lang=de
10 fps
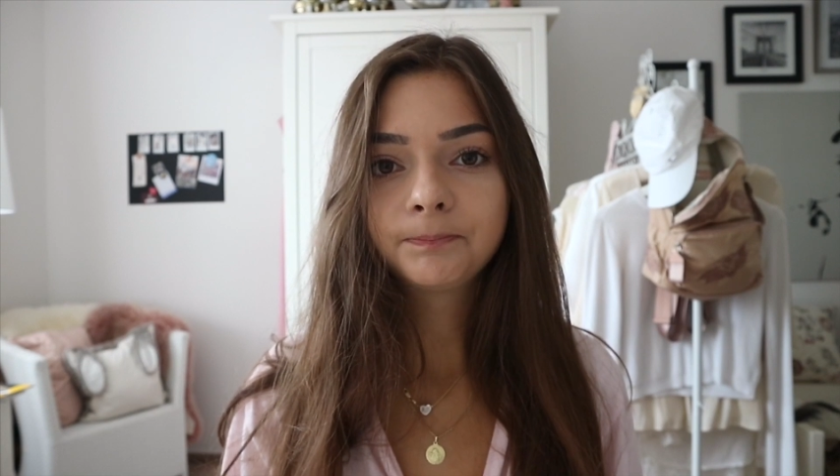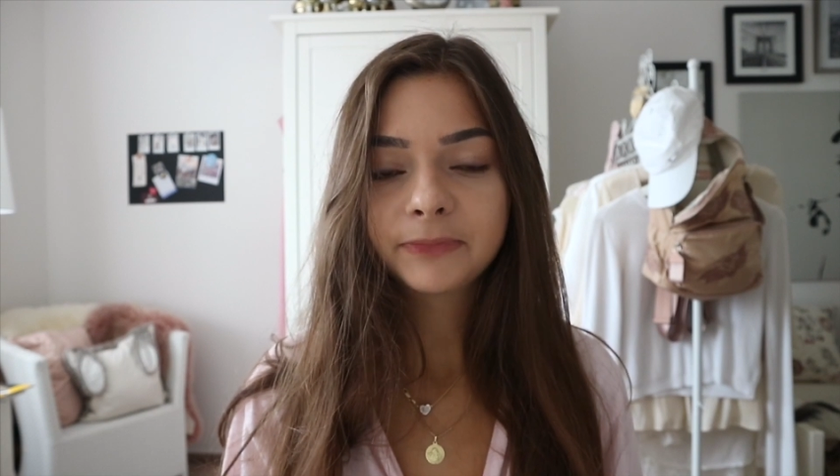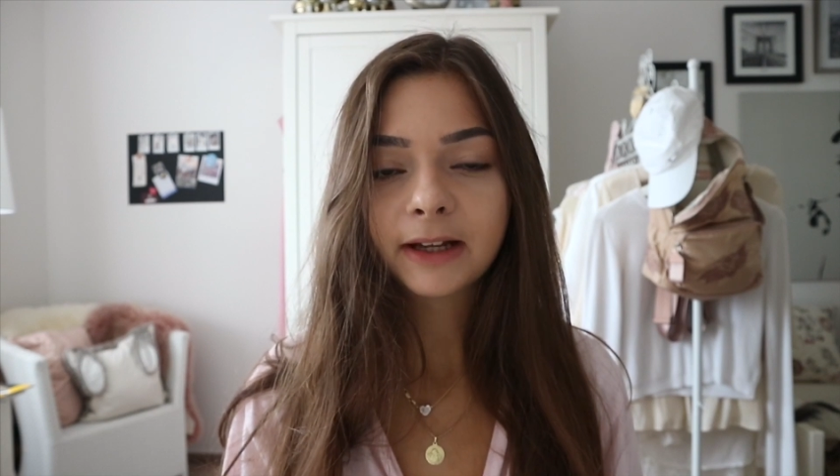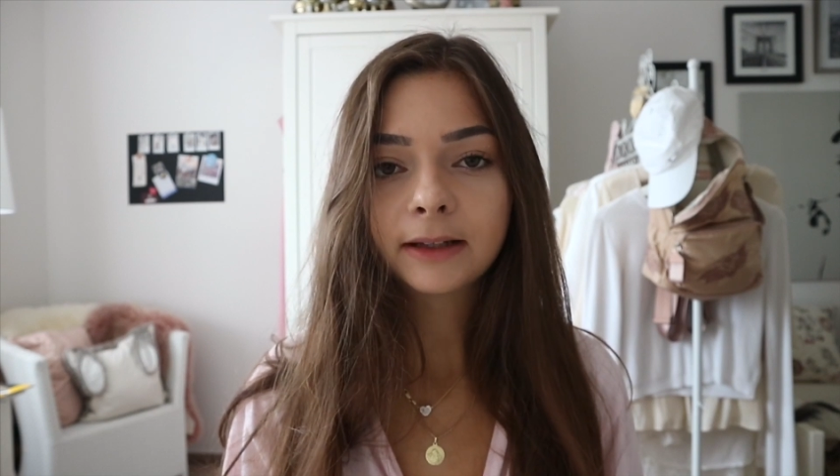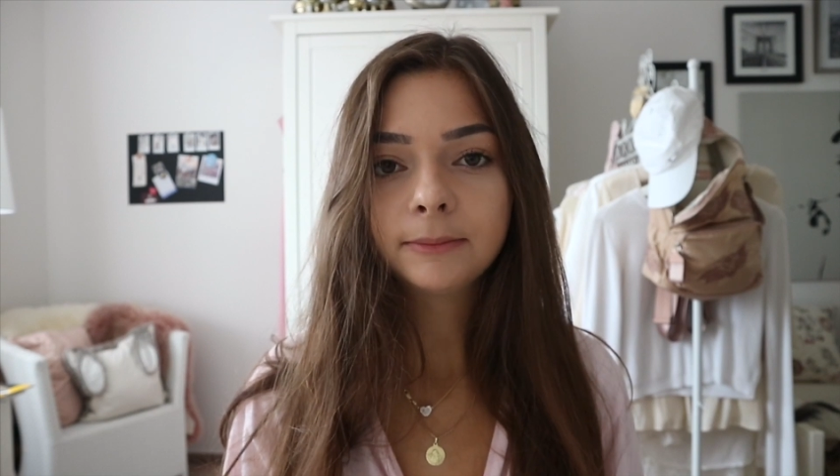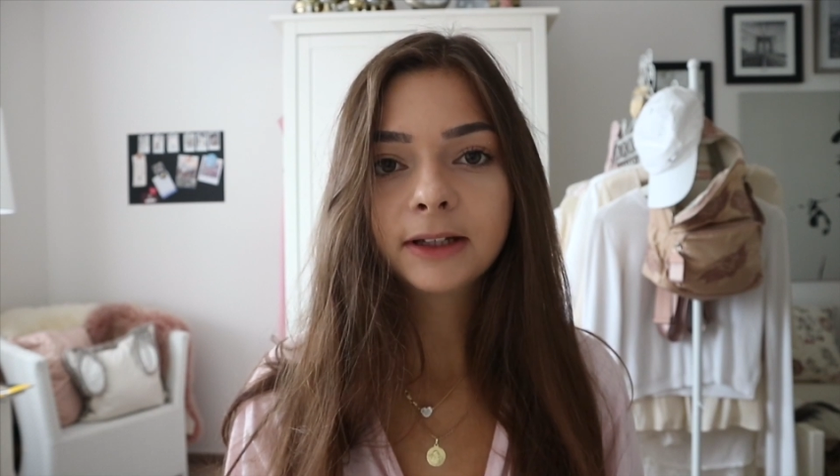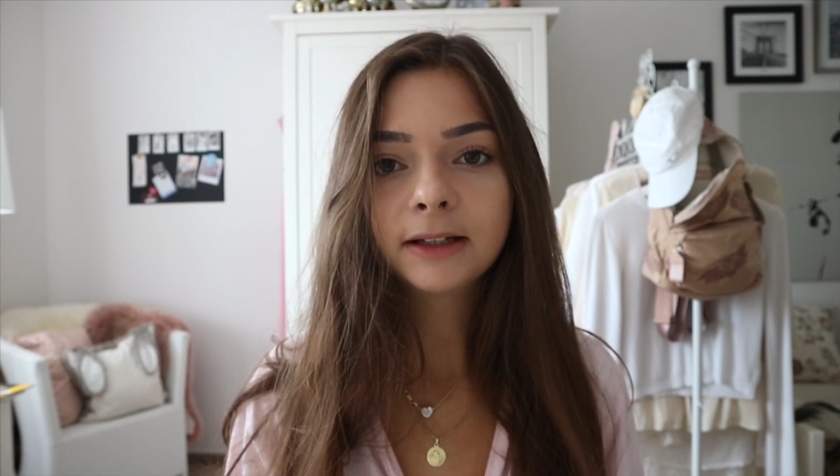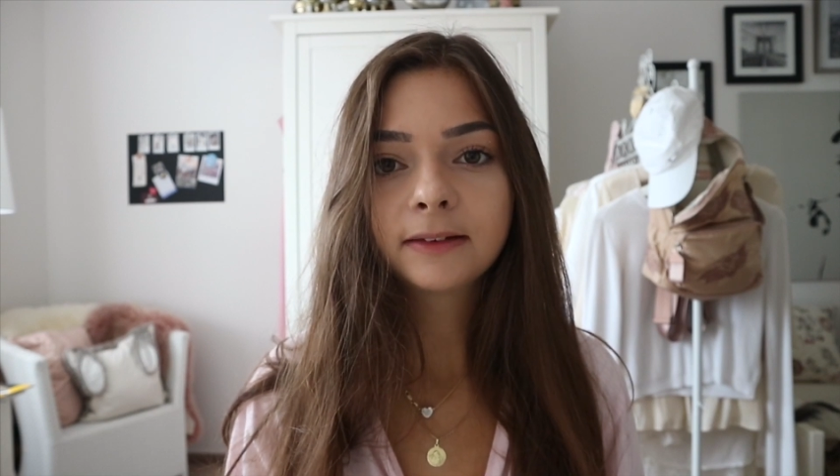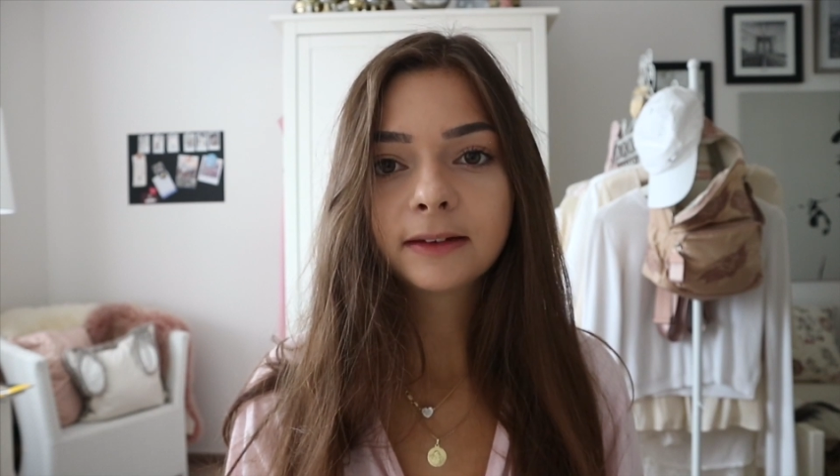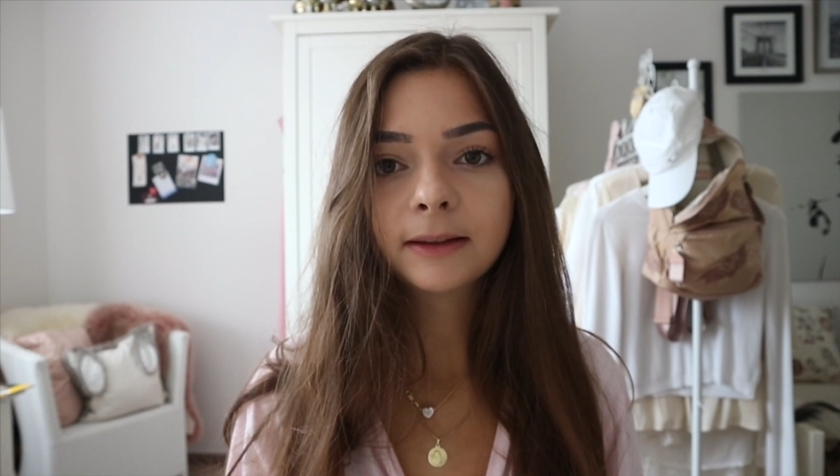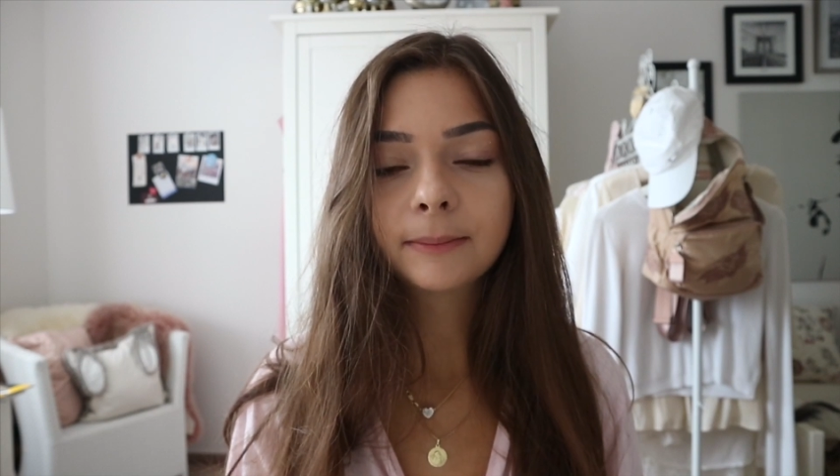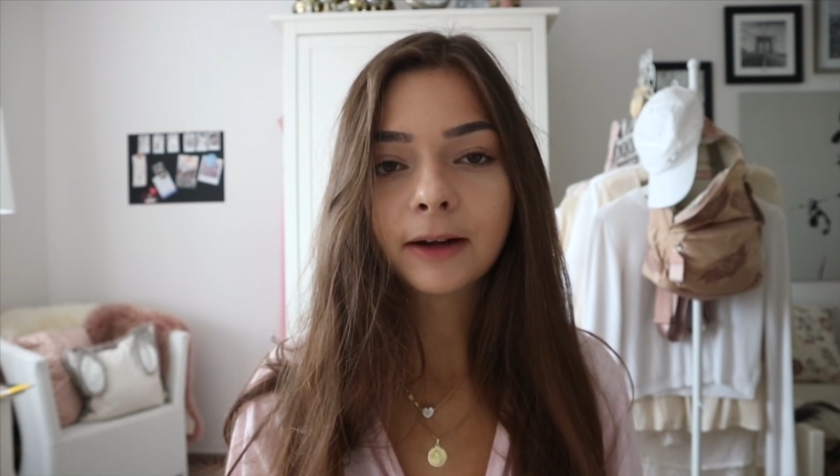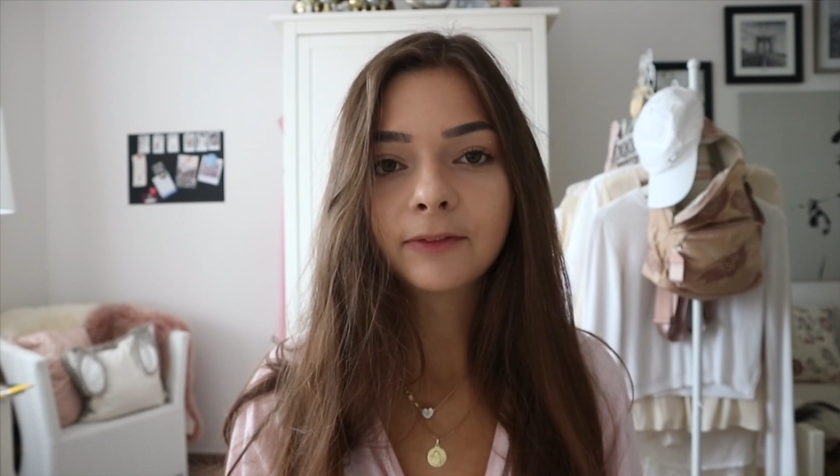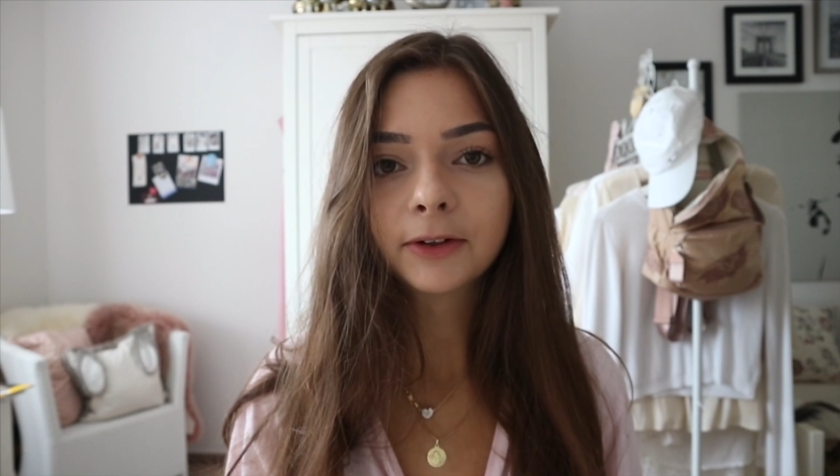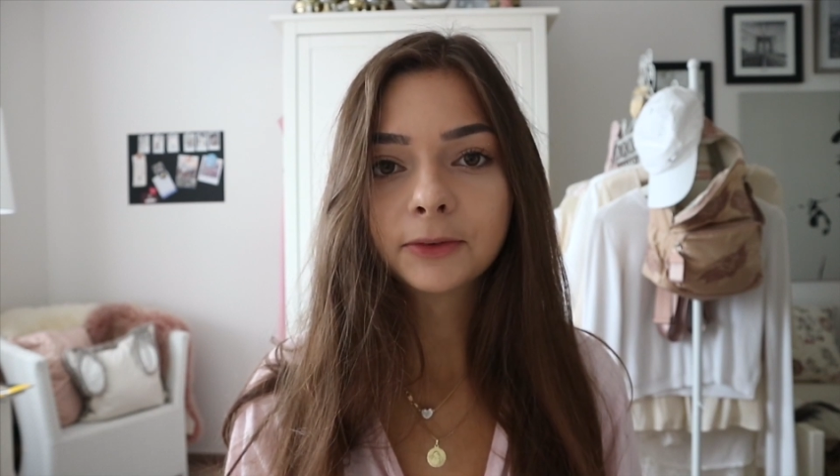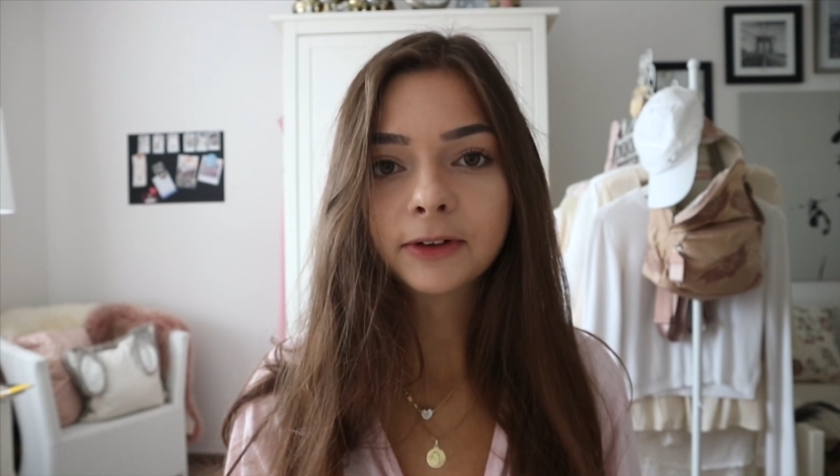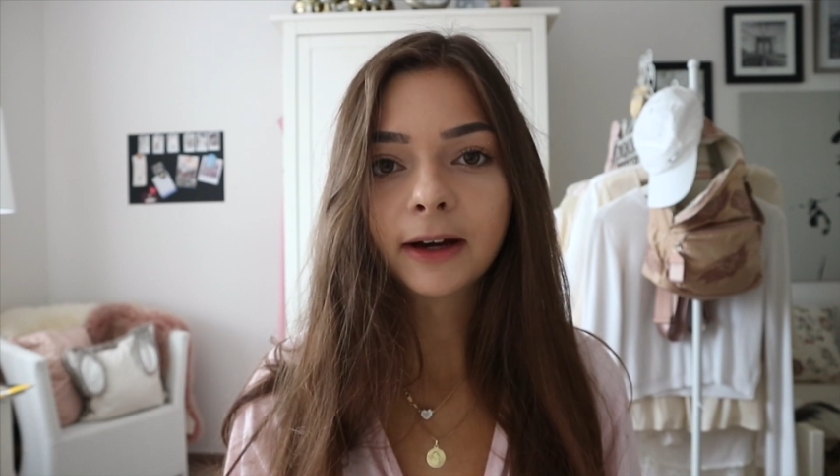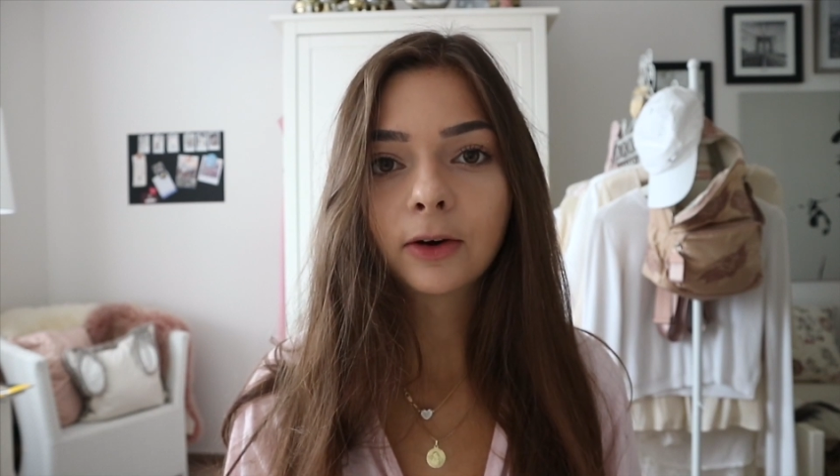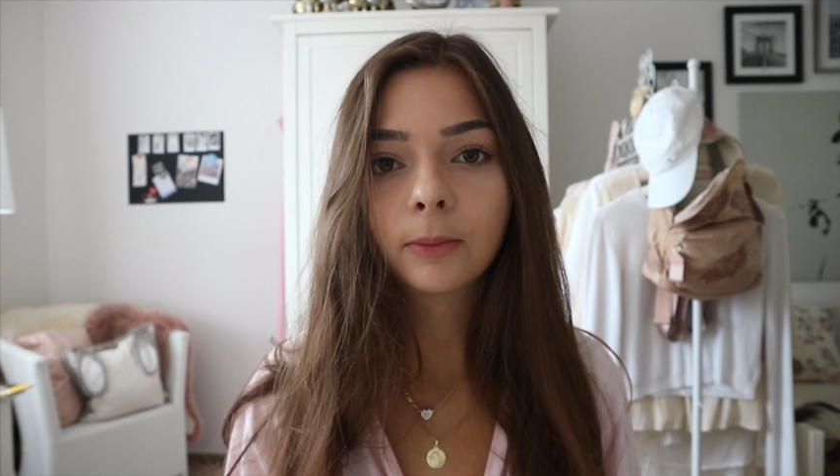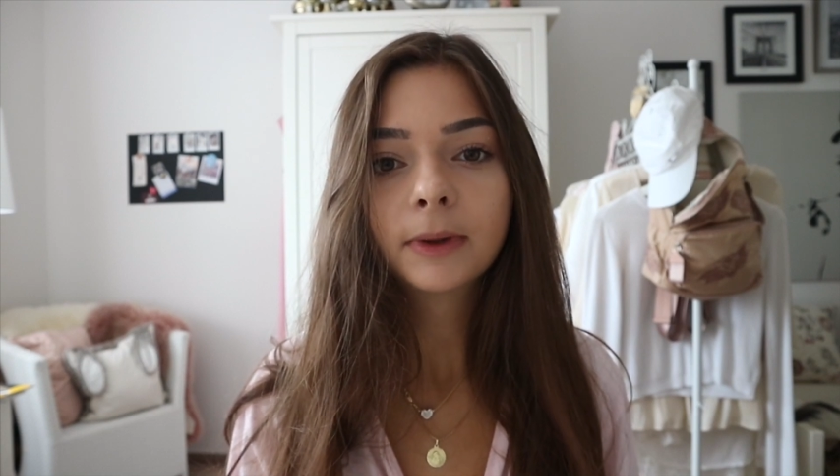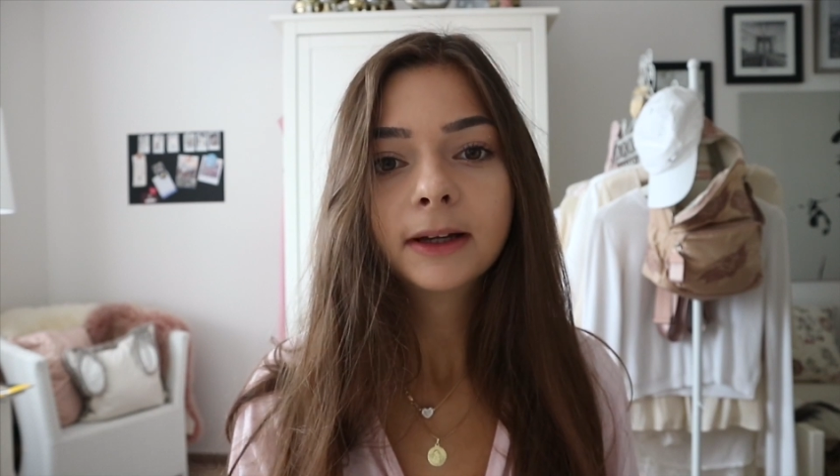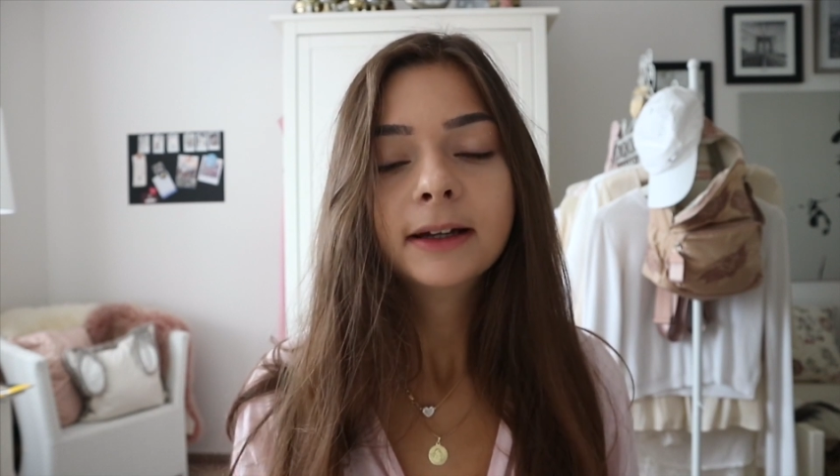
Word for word: ja, ihm geht es eben einfach nur darum,